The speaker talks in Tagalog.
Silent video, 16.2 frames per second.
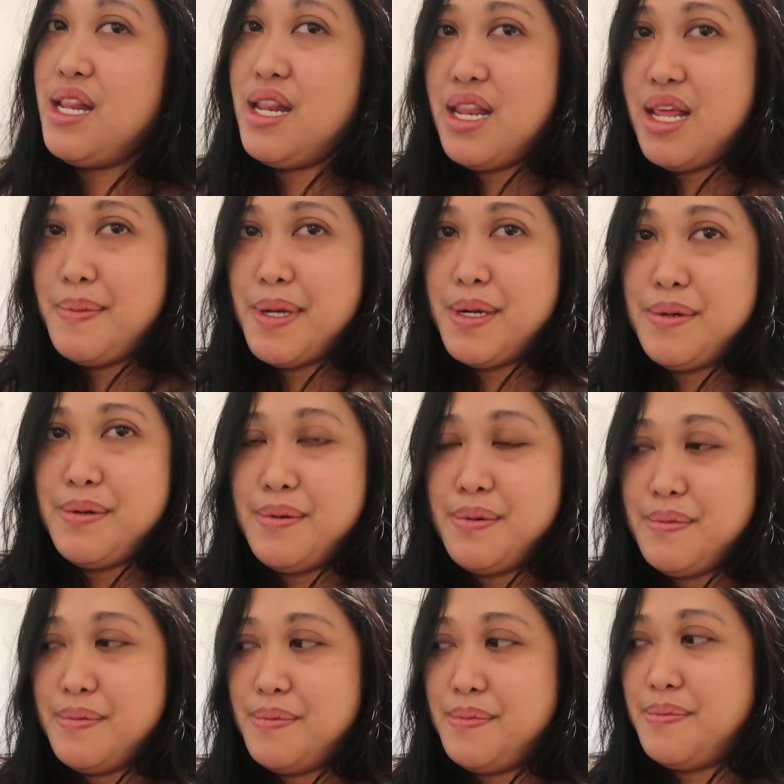Living
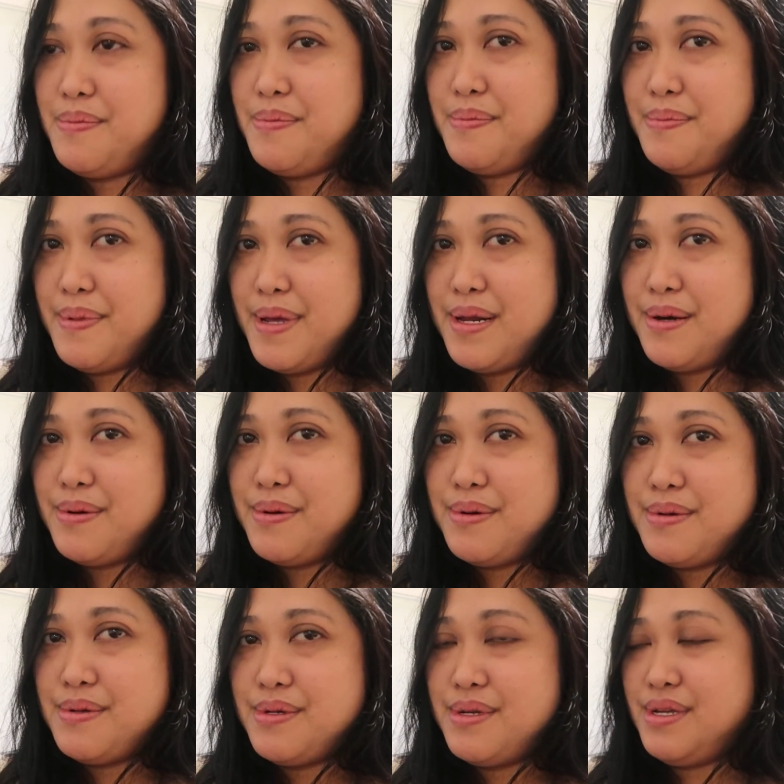room.
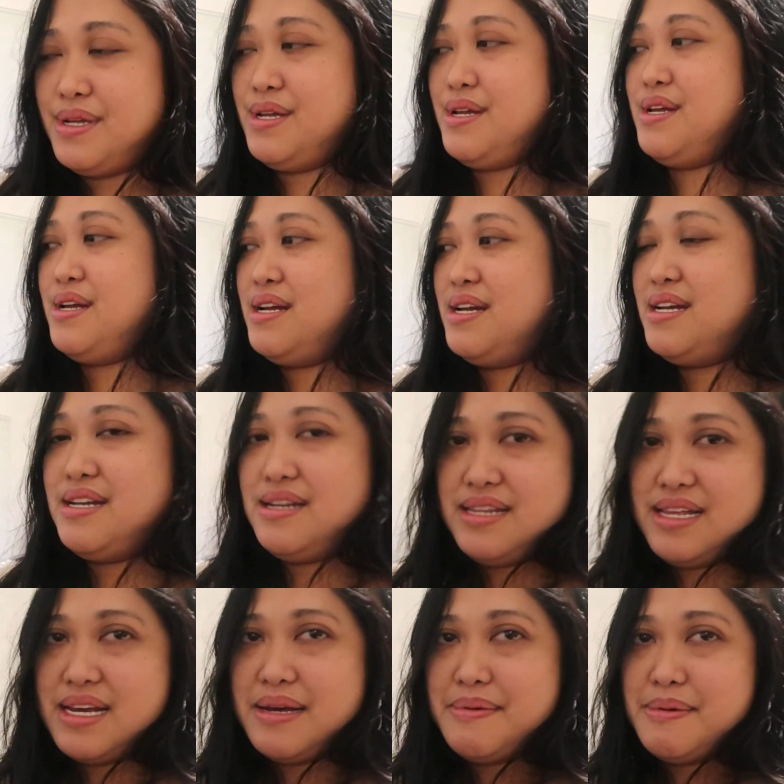Pero,
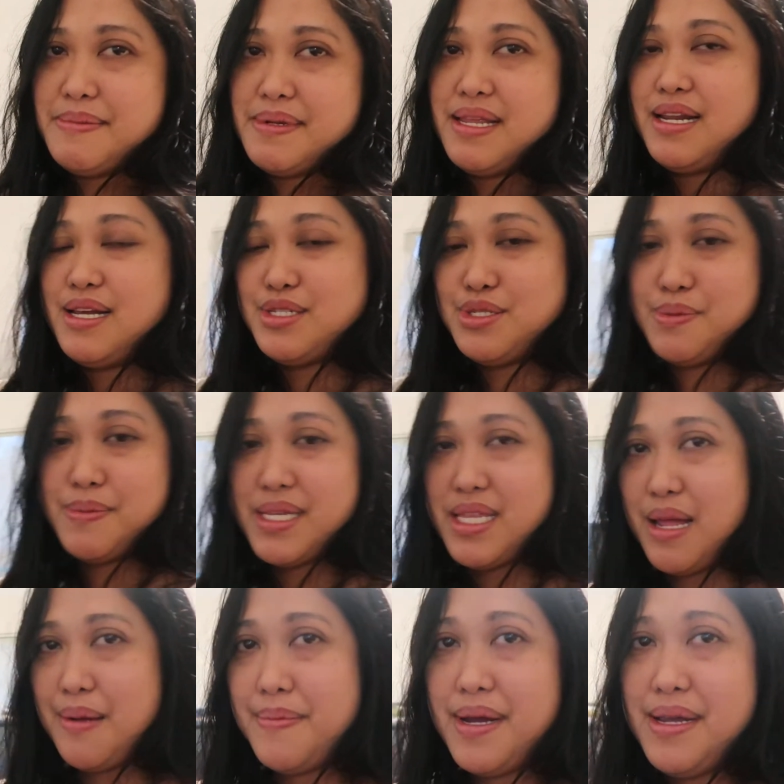hindi kami madalas
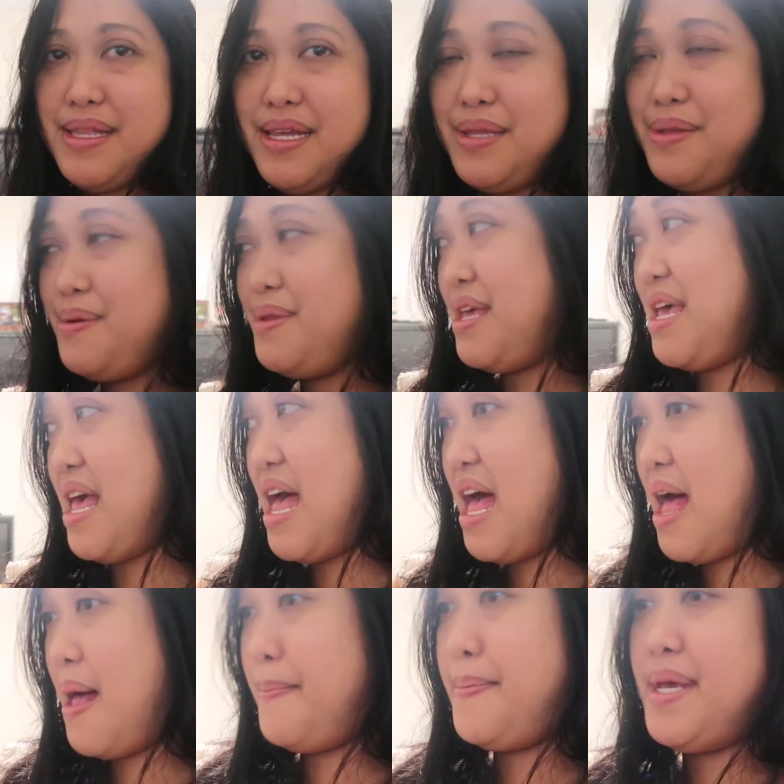tumatambay dito ni
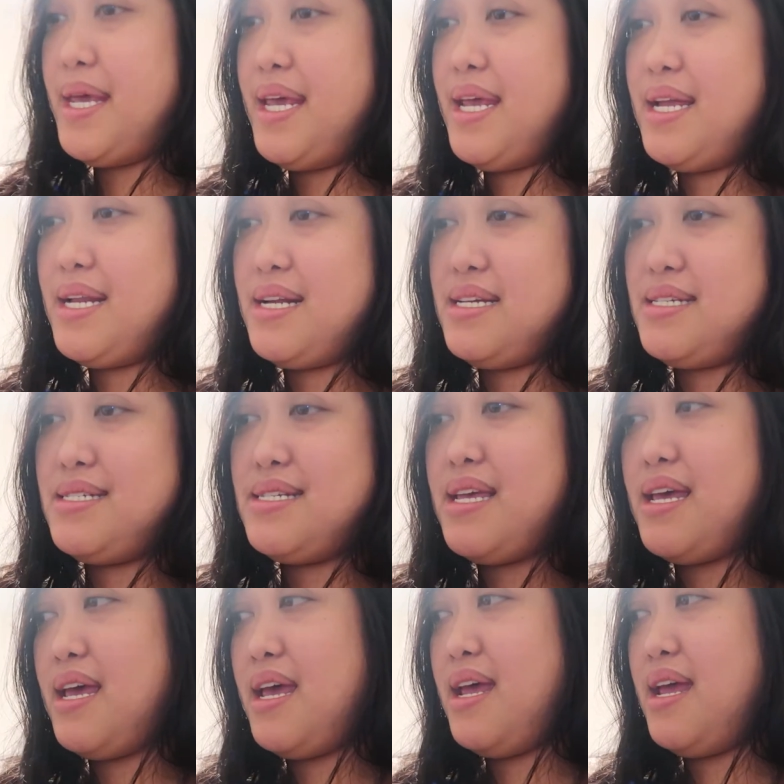Habi
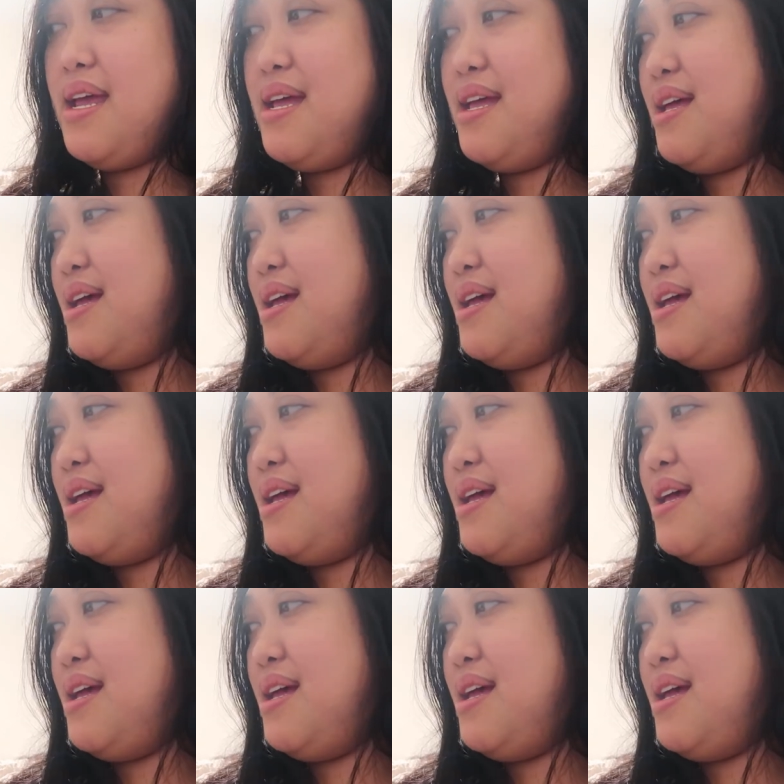kasi